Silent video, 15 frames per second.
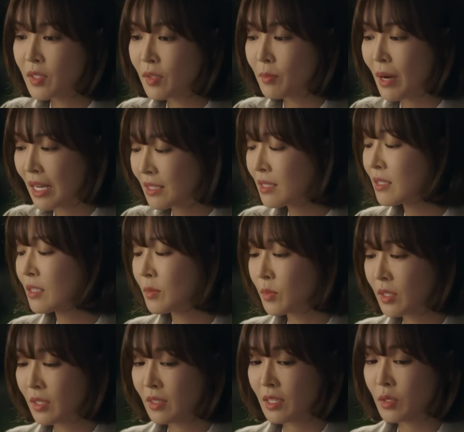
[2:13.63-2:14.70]
이런 맛있는
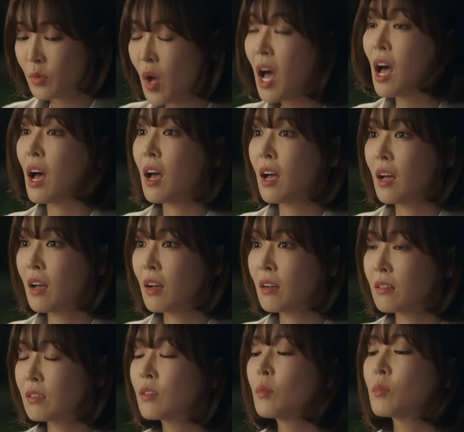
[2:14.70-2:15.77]
음식이나 쏴.
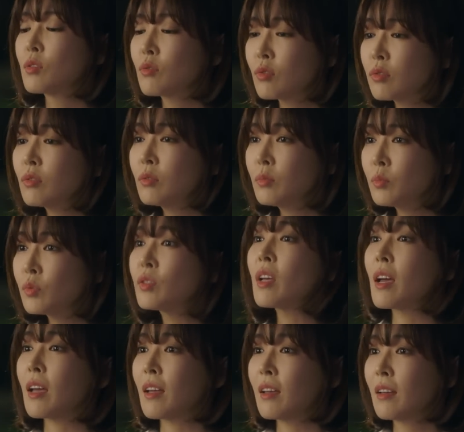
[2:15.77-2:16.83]
그거면
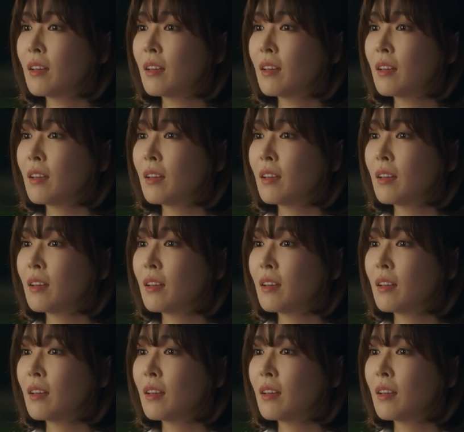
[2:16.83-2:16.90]
충분해.